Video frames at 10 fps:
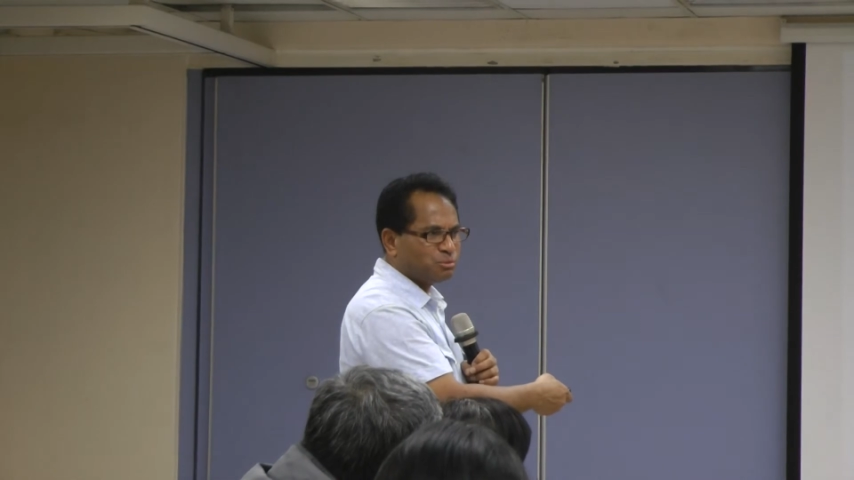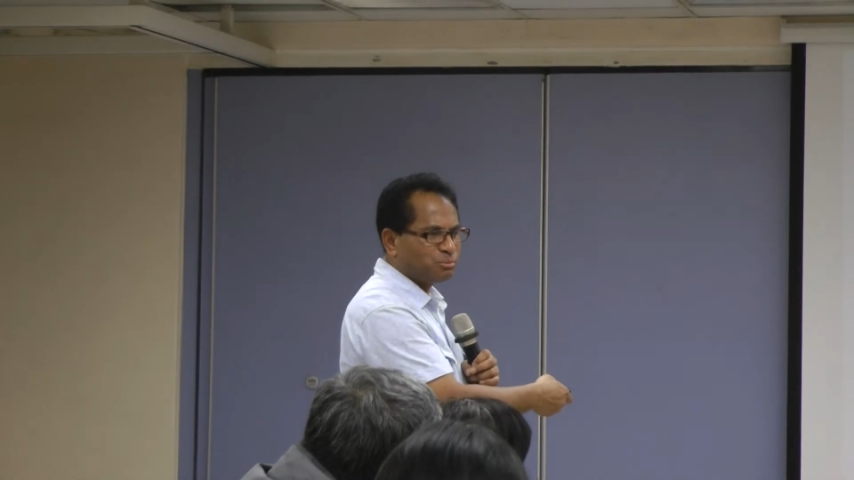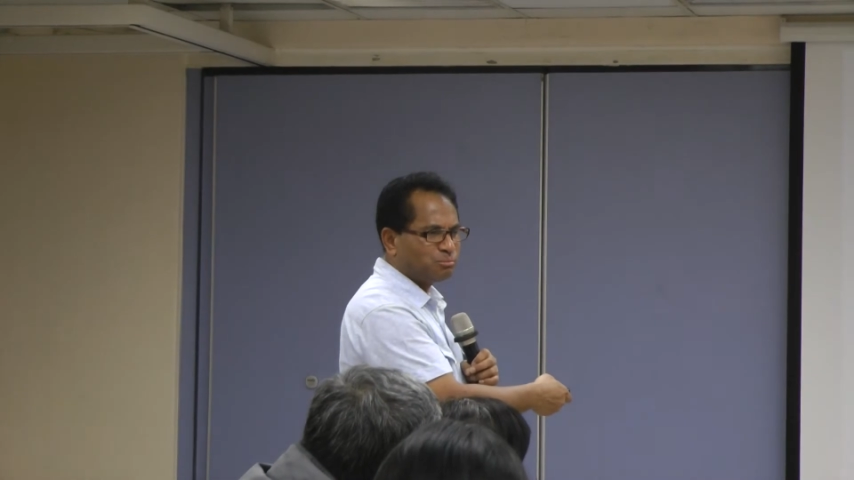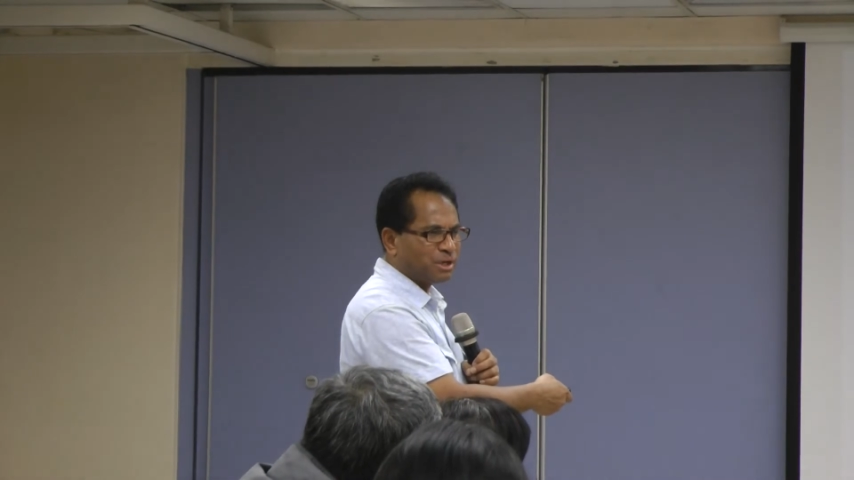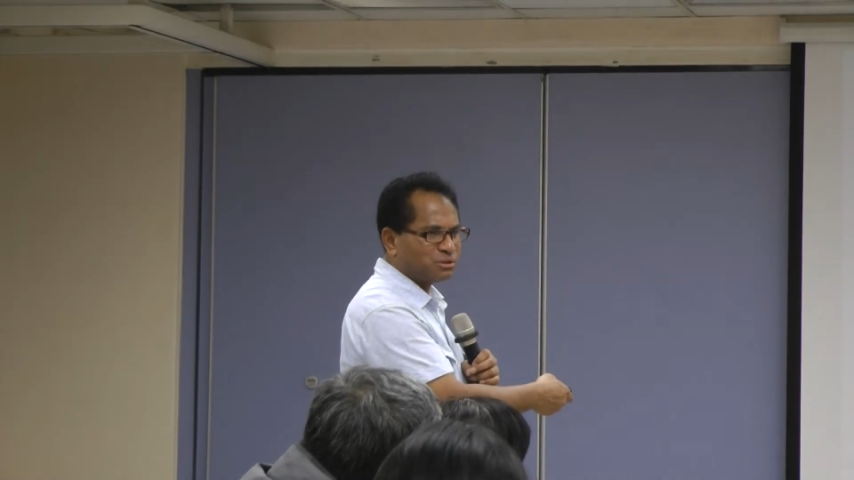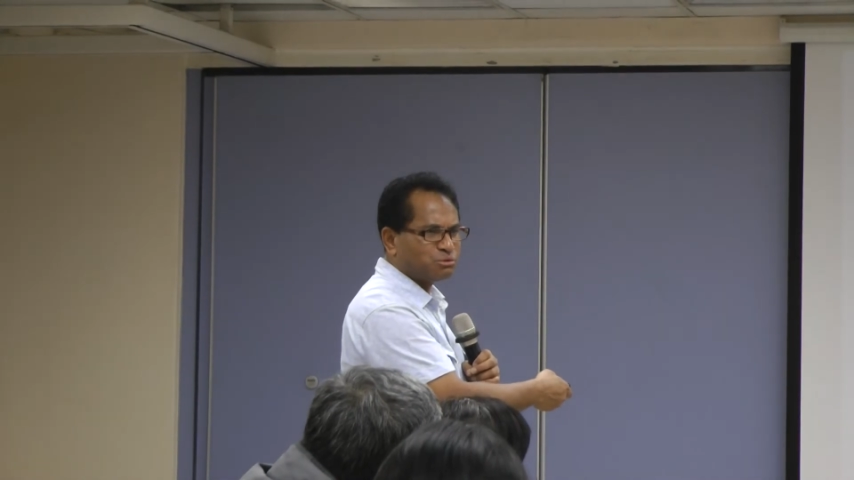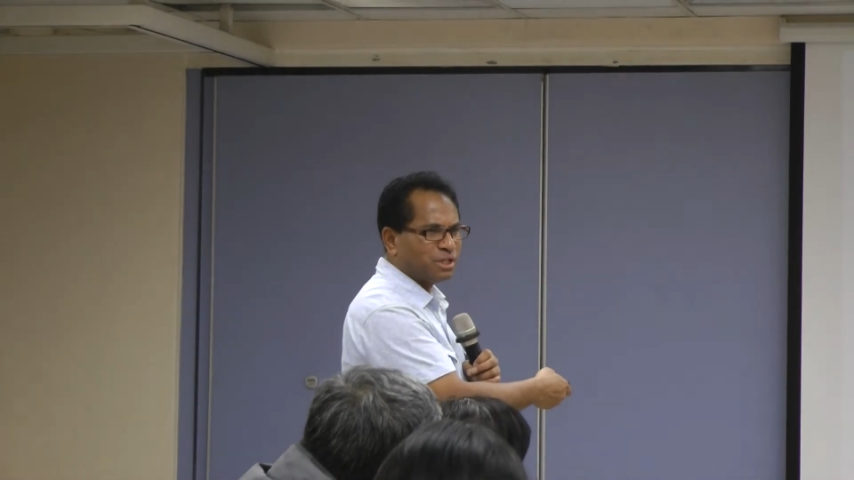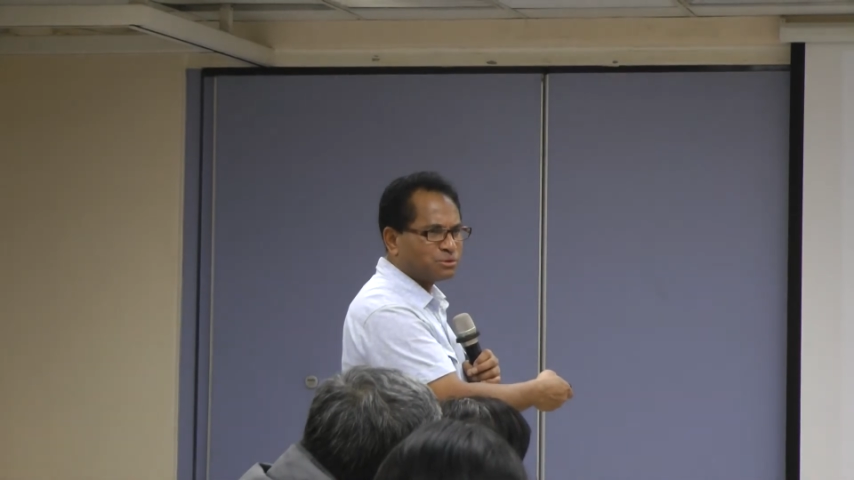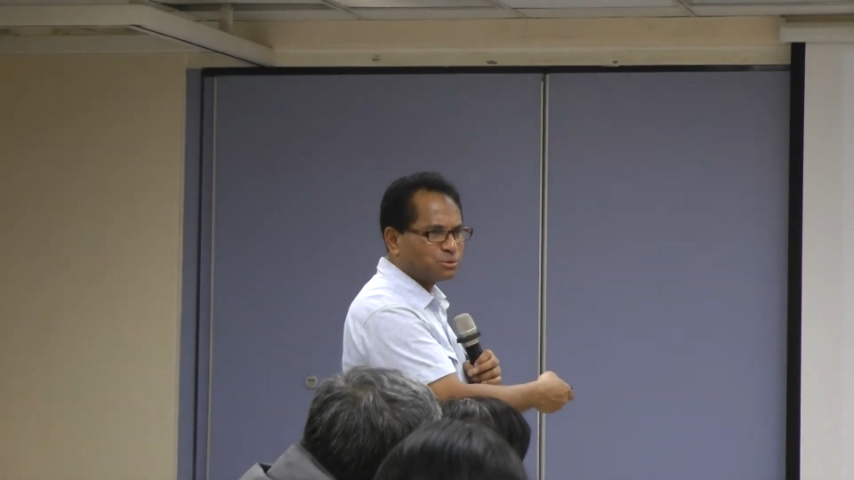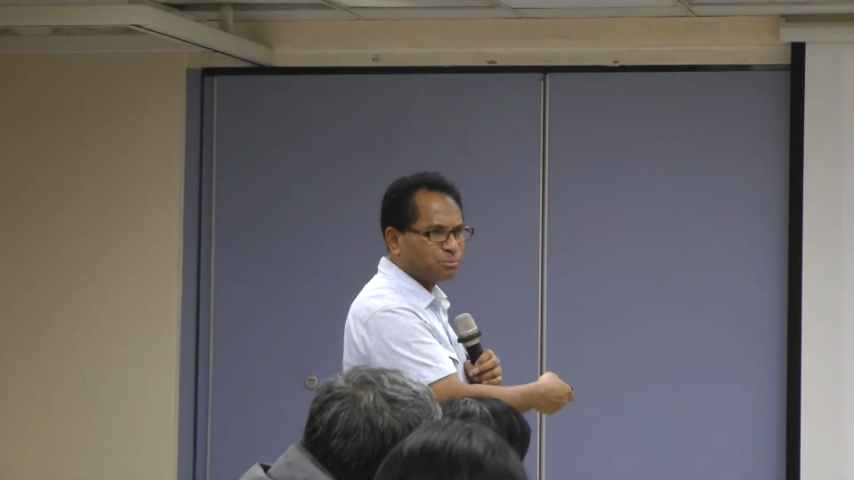助帮
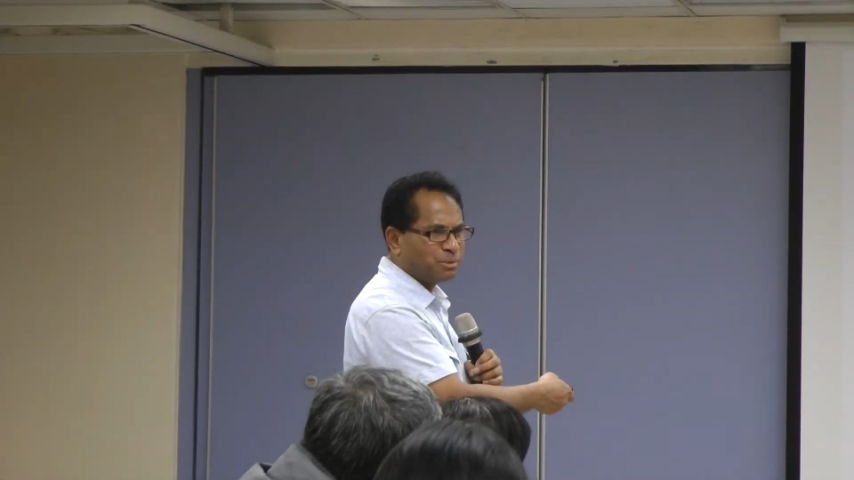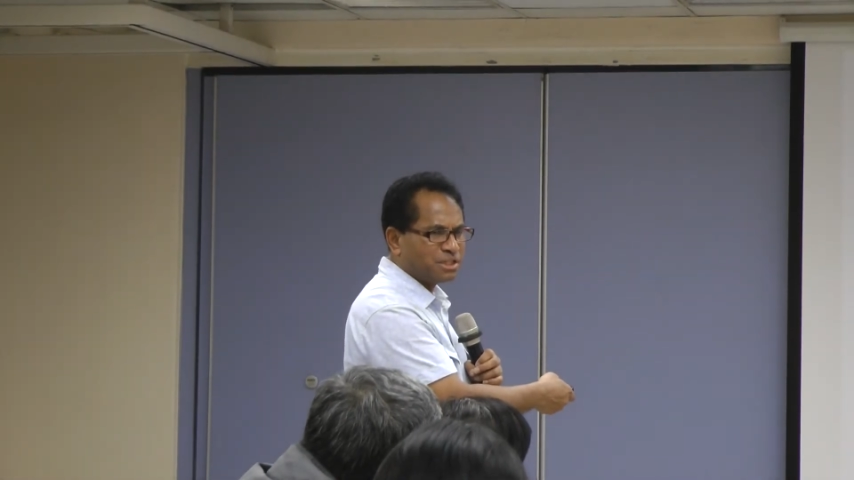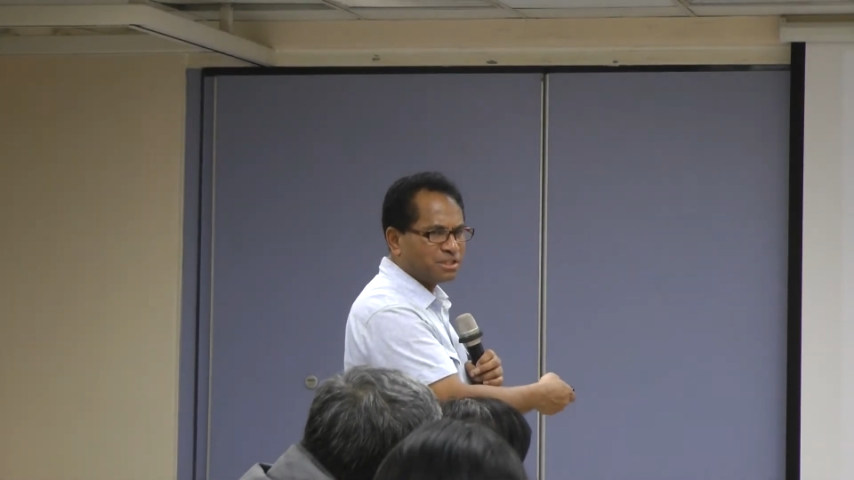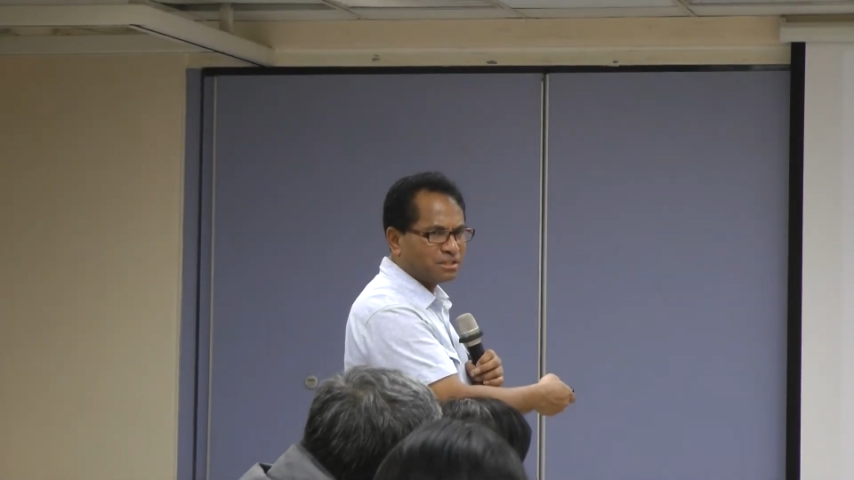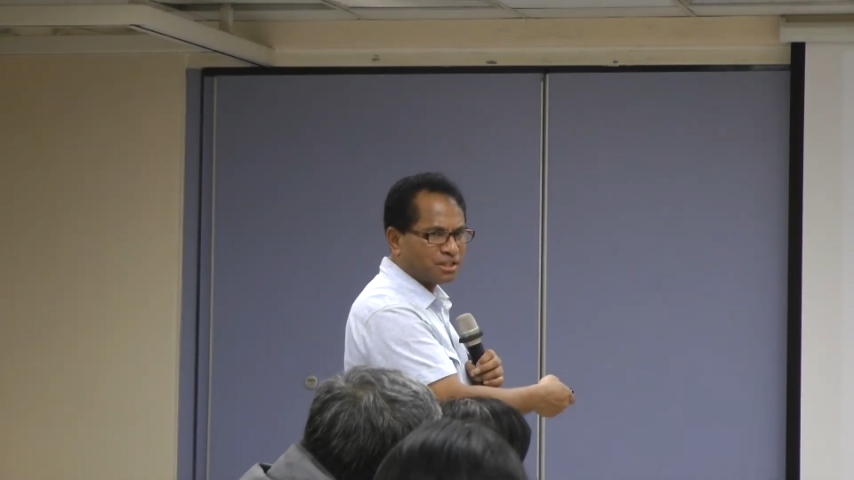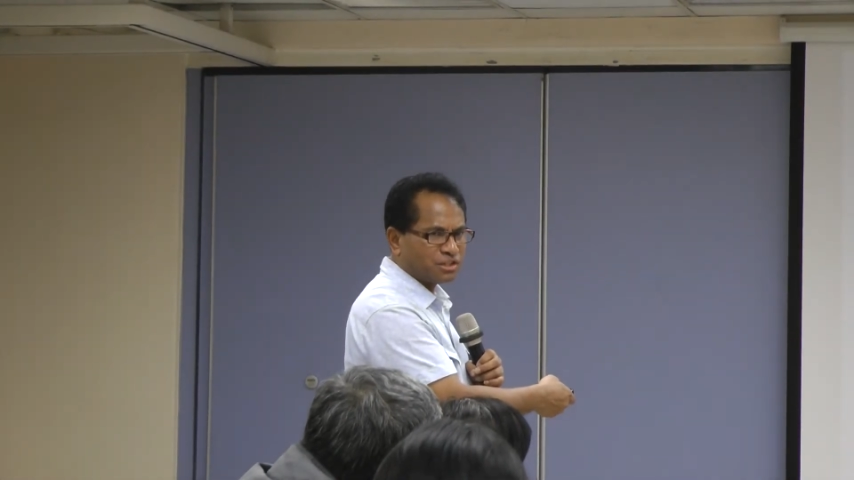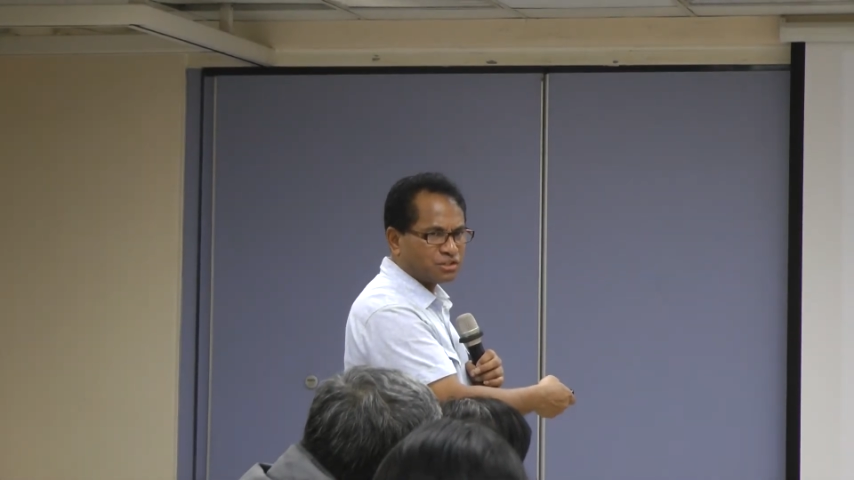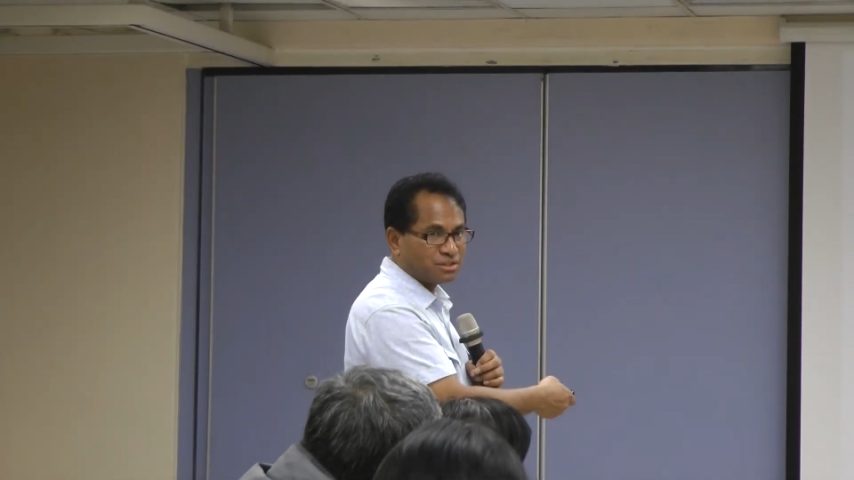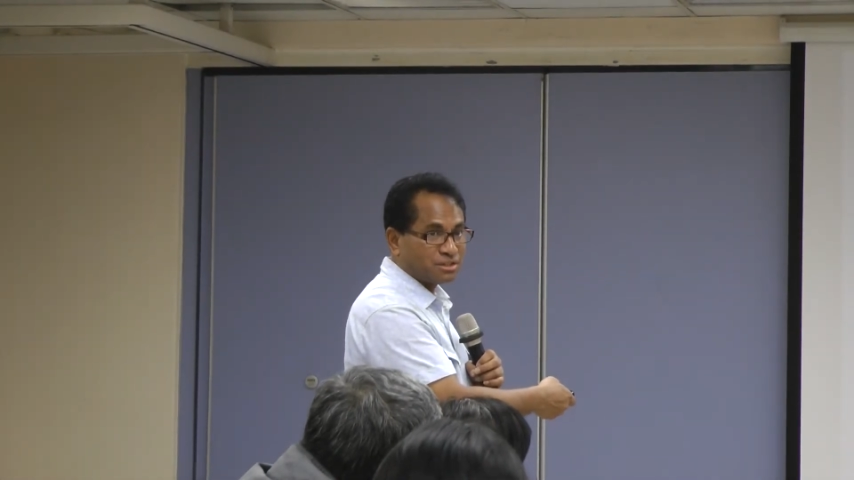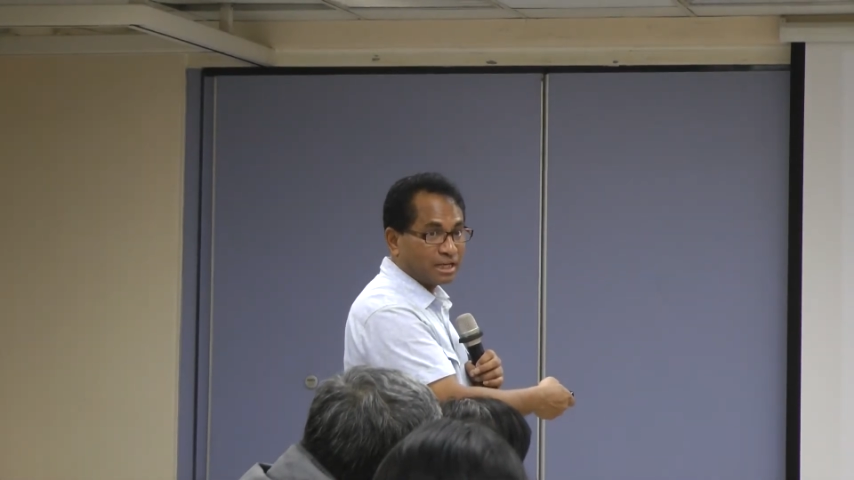助耶稣背起这个
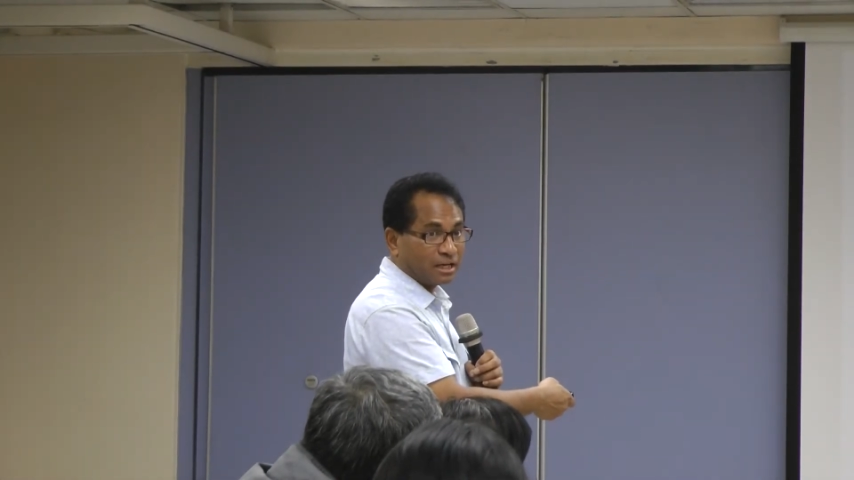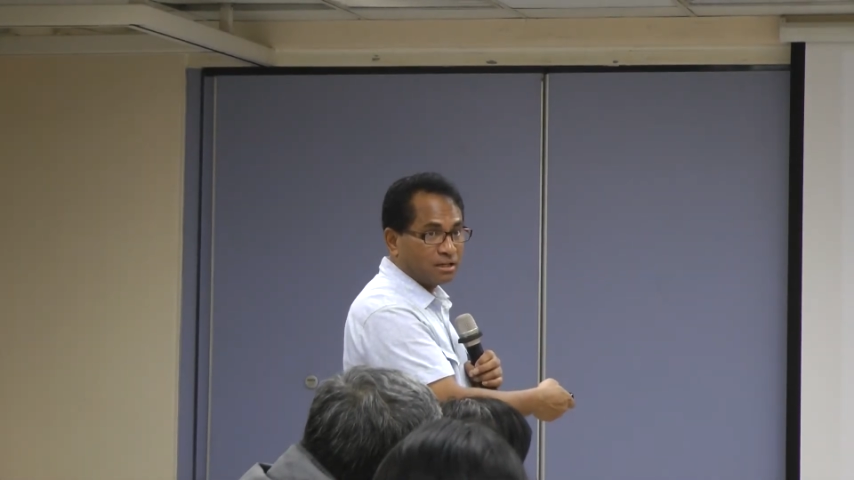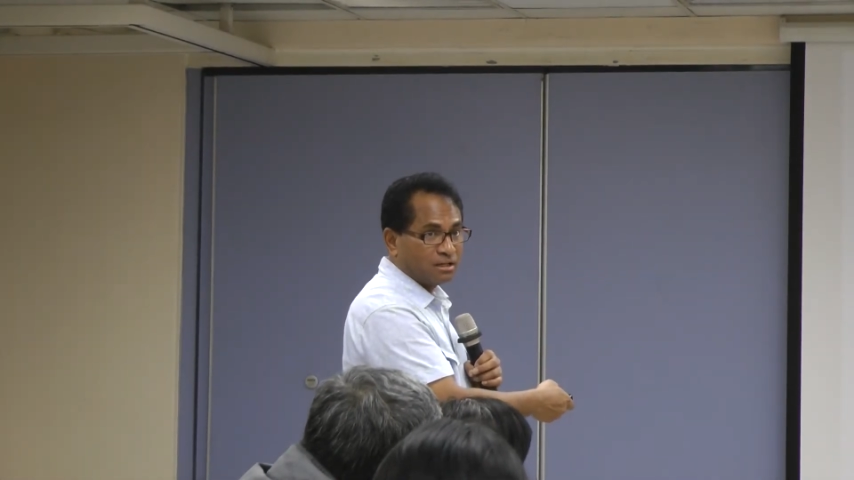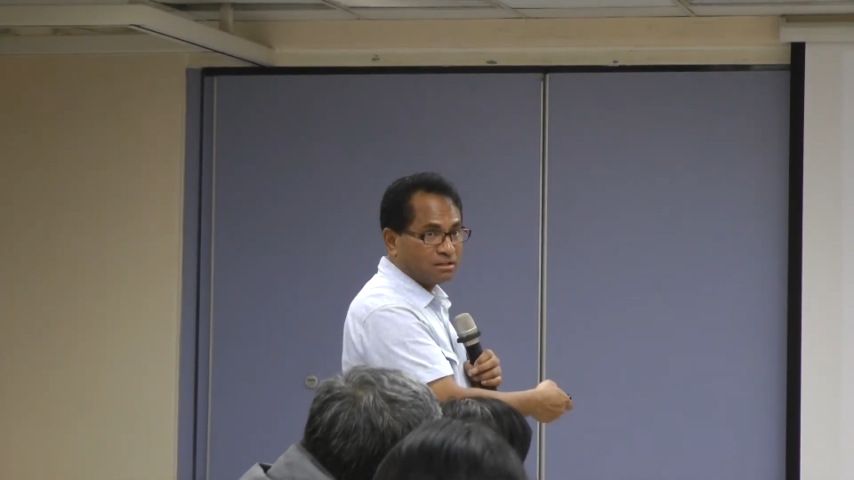十字架？